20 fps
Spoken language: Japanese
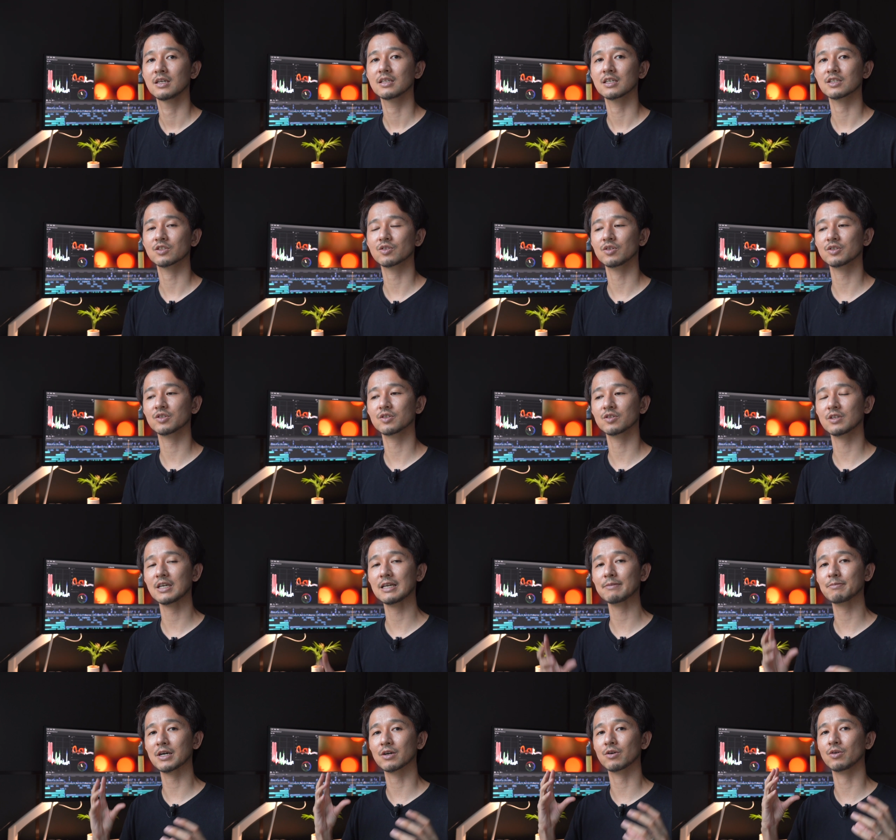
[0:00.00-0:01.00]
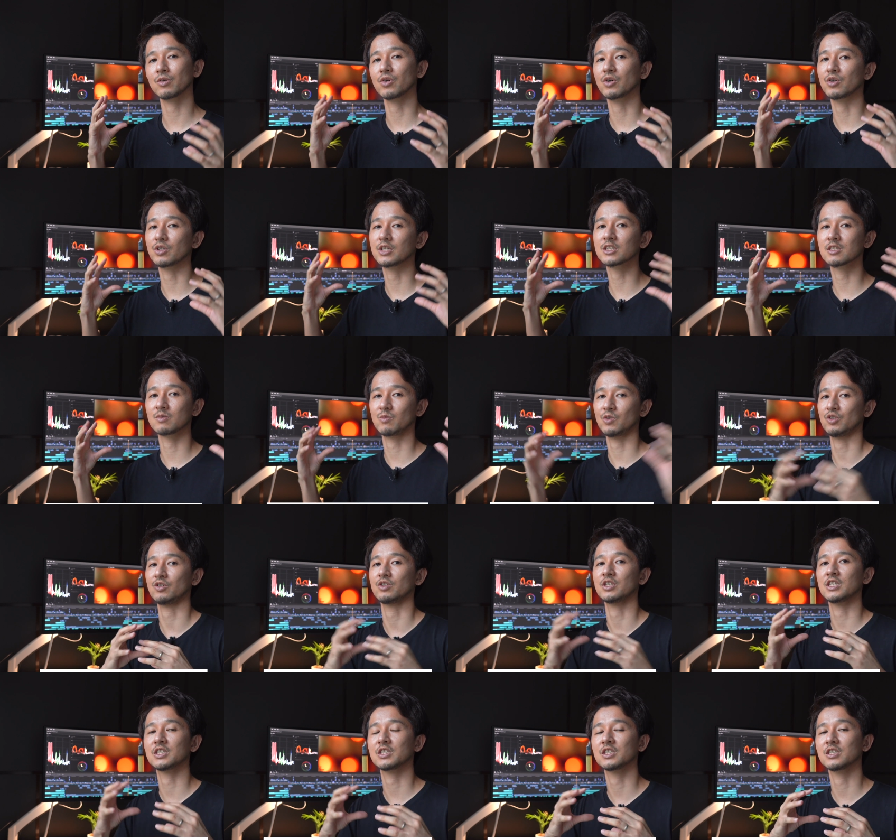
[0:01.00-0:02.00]
でそうするとやっぱこういつもの
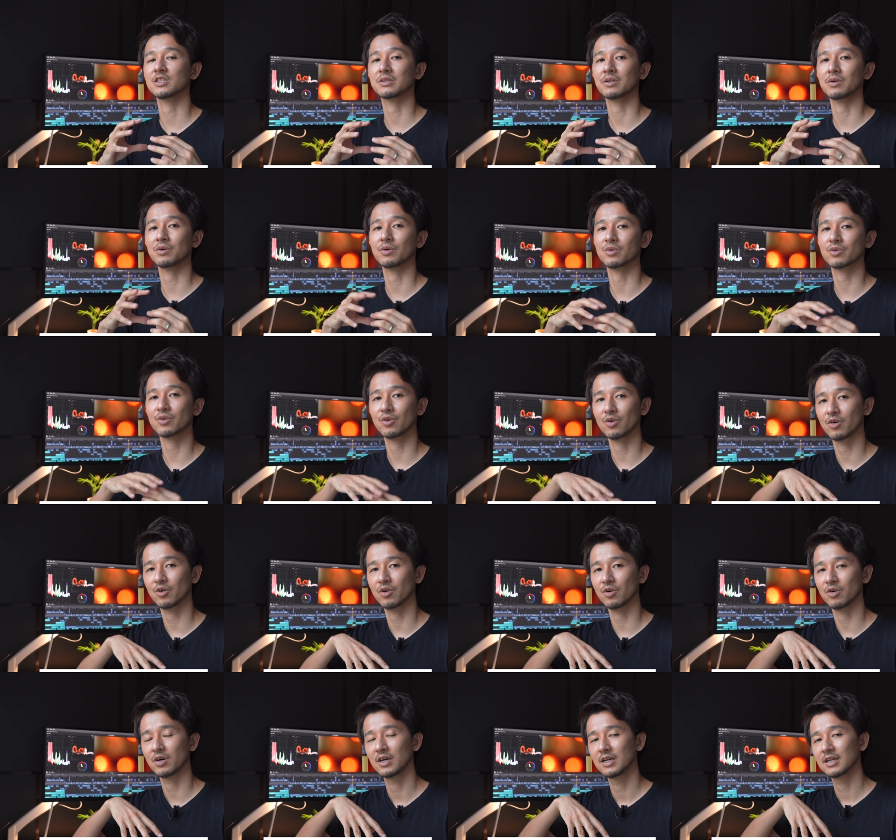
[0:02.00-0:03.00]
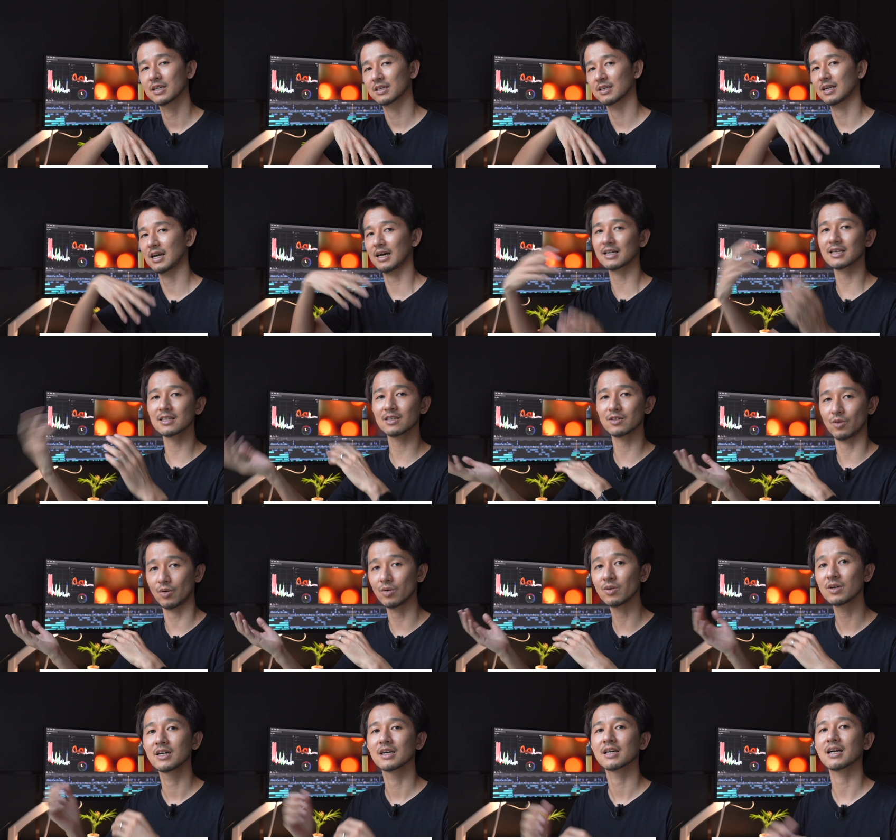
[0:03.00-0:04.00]
日常をこうガラッ
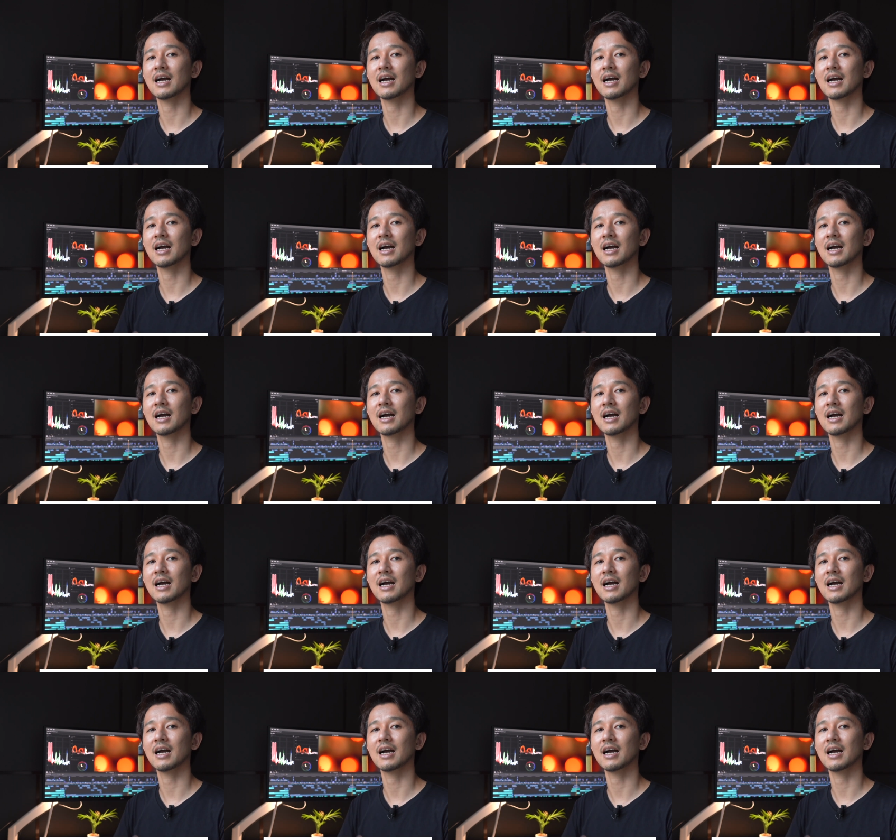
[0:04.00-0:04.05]
と